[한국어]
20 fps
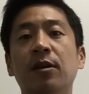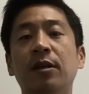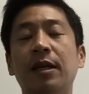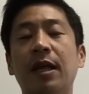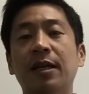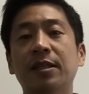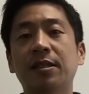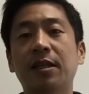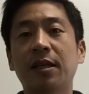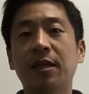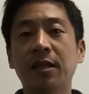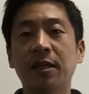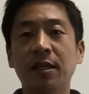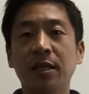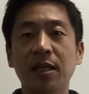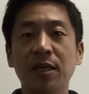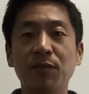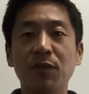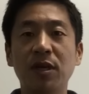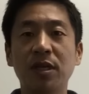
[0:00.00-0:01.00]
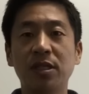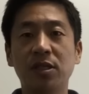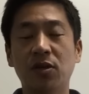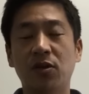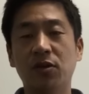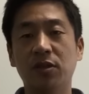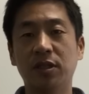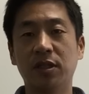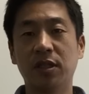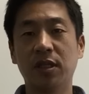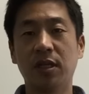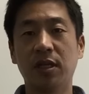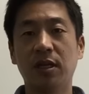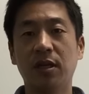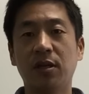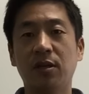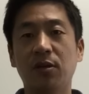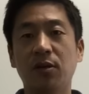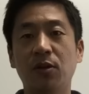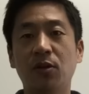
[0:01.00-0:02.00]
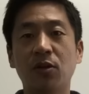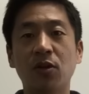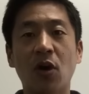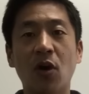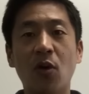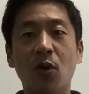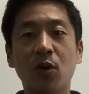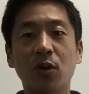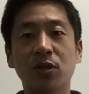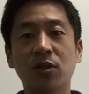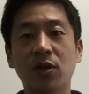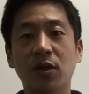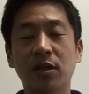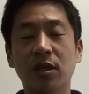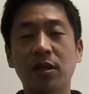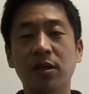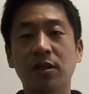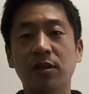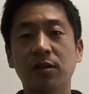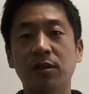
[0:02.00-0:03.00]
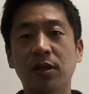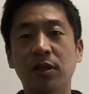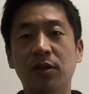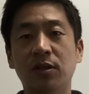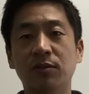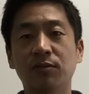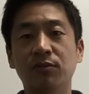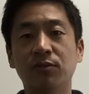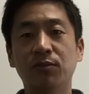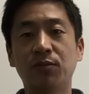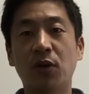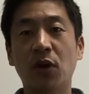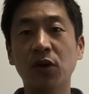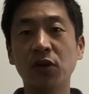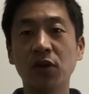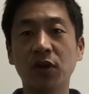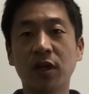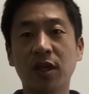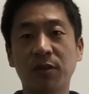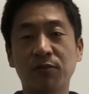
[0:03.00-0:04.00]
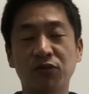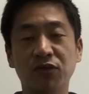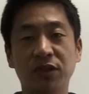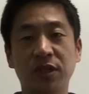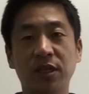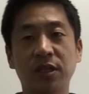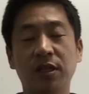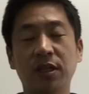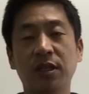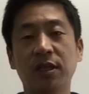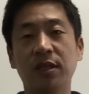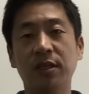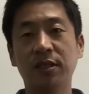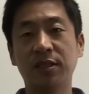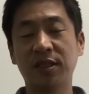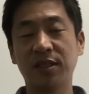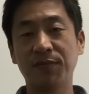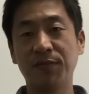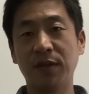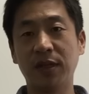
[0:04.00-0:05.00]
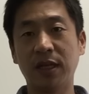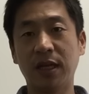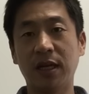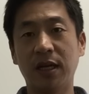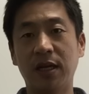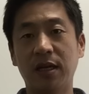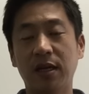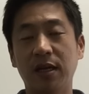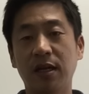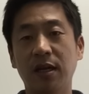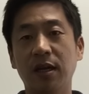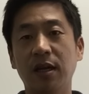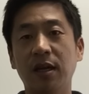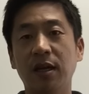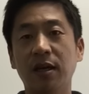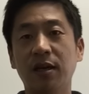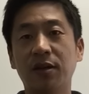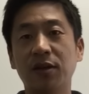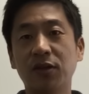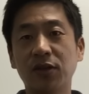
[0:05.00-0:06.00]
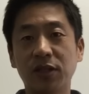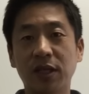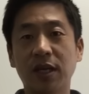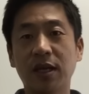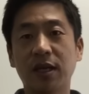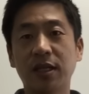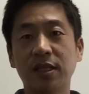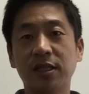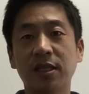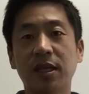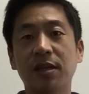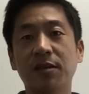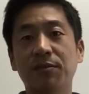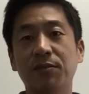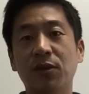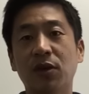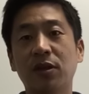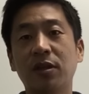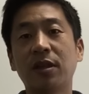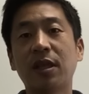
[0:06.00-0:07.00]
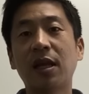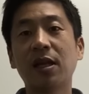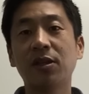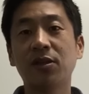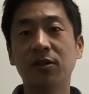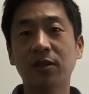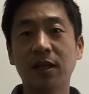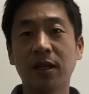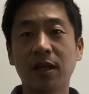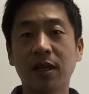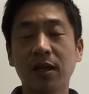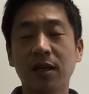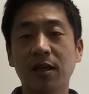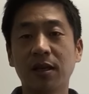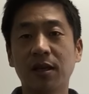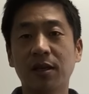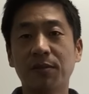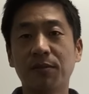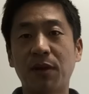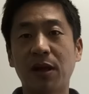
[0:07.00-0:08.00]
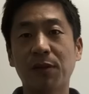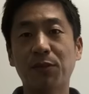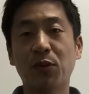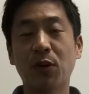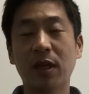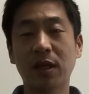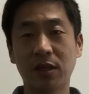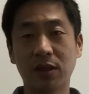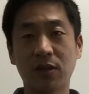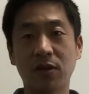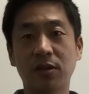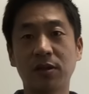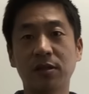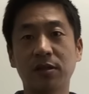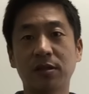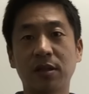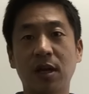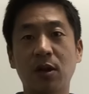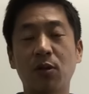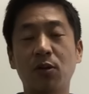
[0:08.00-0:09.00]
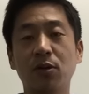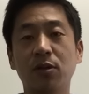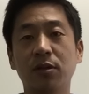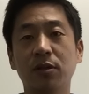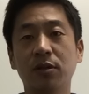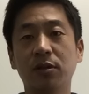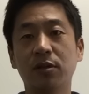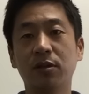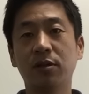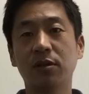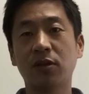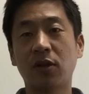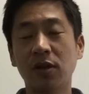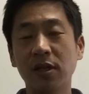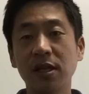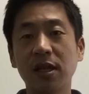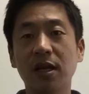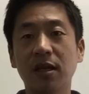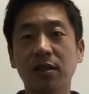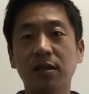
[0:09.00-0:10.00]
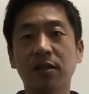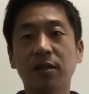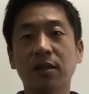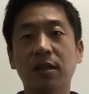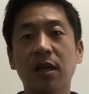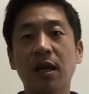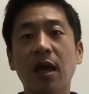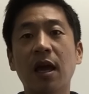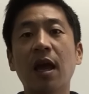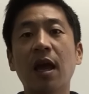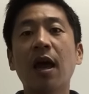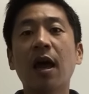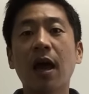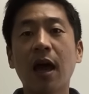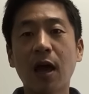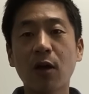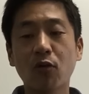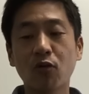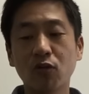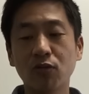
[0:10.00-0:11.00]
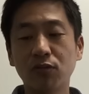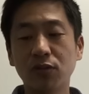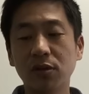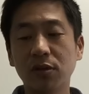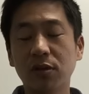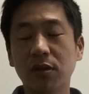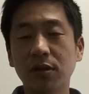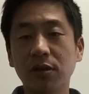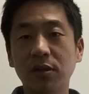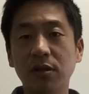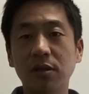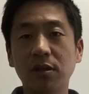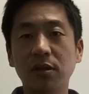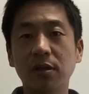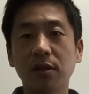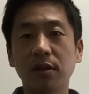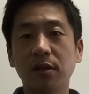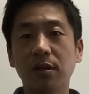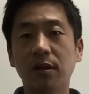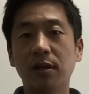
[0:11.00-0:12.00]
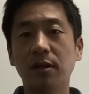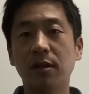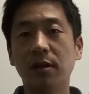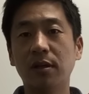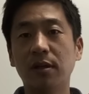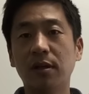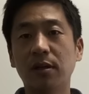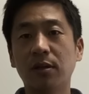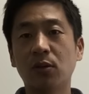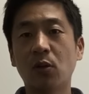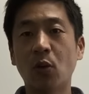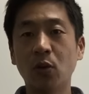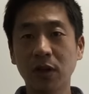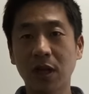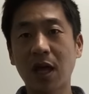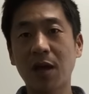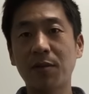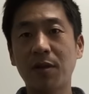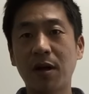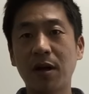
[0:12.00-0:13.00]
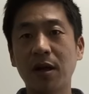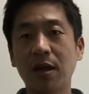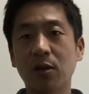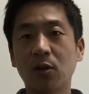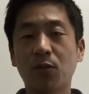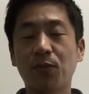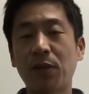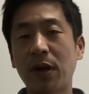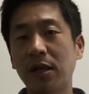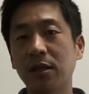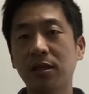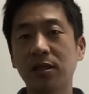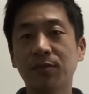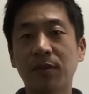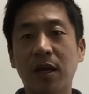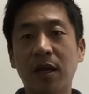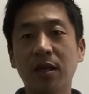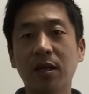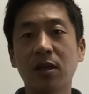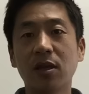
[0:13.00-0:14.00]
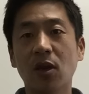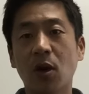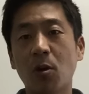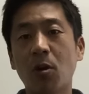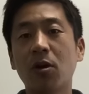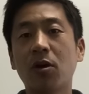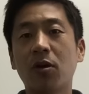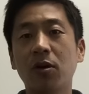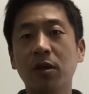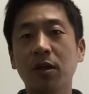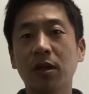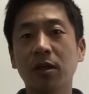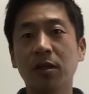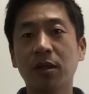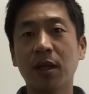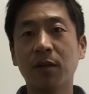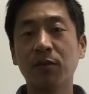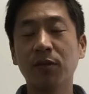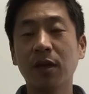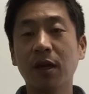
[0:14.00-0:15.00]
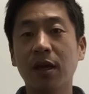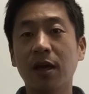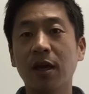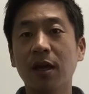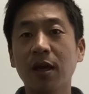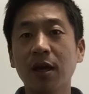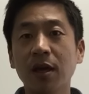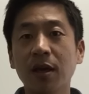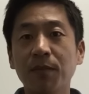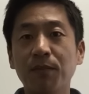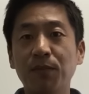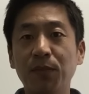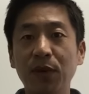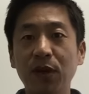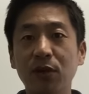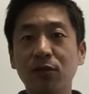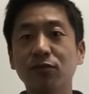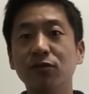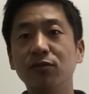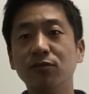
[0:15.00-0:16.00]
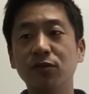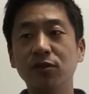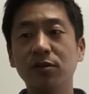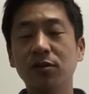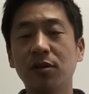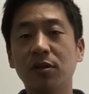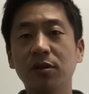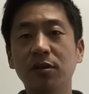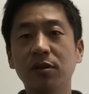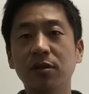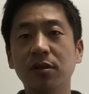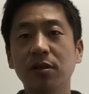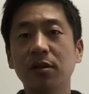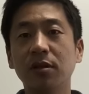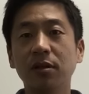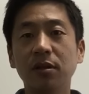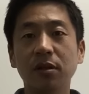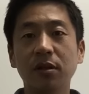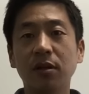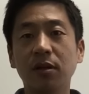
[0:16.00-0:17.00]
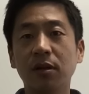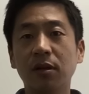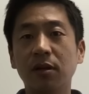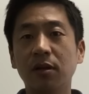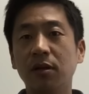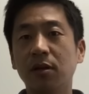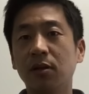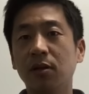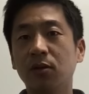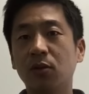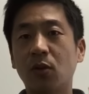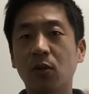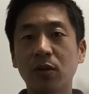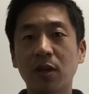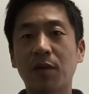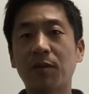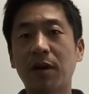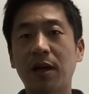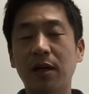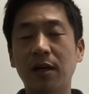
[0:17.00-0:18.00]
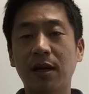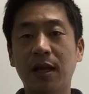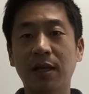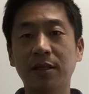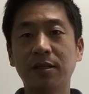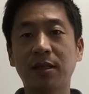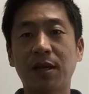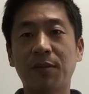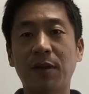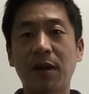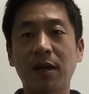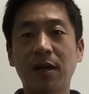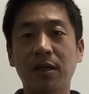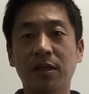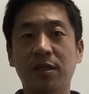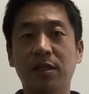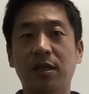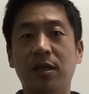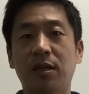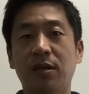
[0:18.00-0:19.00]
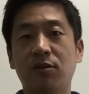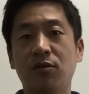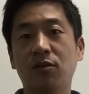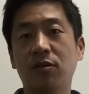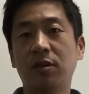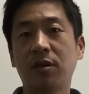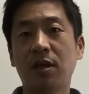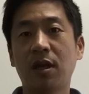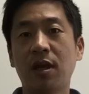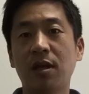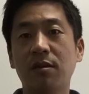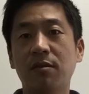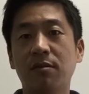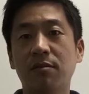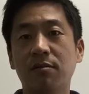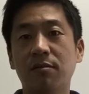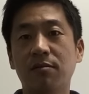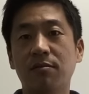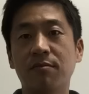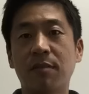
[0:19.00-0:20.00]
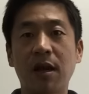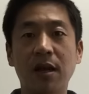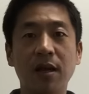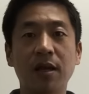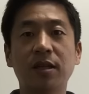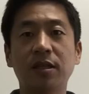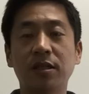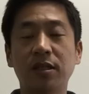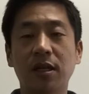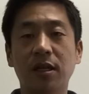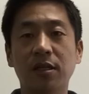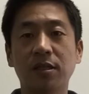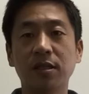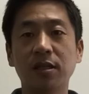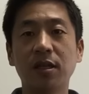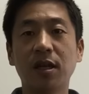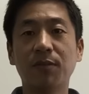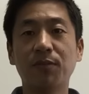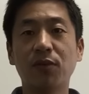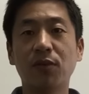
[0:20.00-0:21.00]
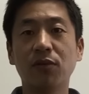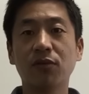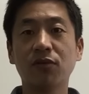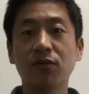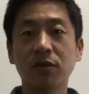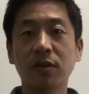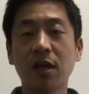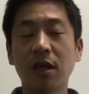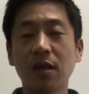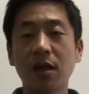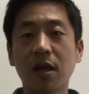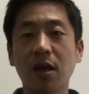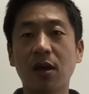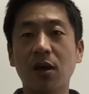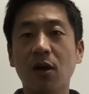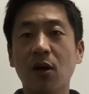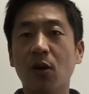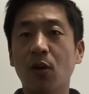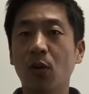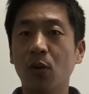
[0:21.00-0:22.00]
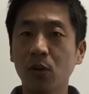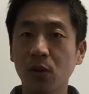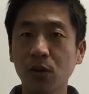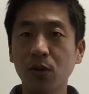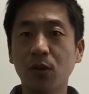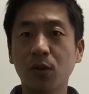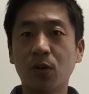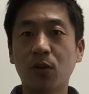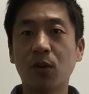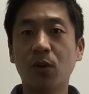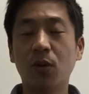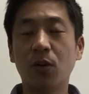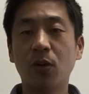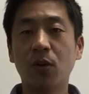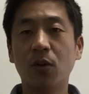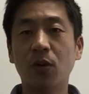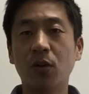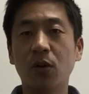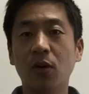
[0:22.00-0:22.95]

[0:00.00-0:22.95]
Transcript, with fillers: 라자다의 이미지 정체, 그리고 영어로 써야 되는 이런 번역의 문제들이 있습니다. 그래서 제가 지난 몇 달 전에 발표했던 새로운 전략은 한국 물건을 동남아에도 팔지만 영어권이기 때문에 미국 물건을 동남아 라자다 말레이시아, 큐텐 말레이시아, 싱가폴 큐텐에 올려놓고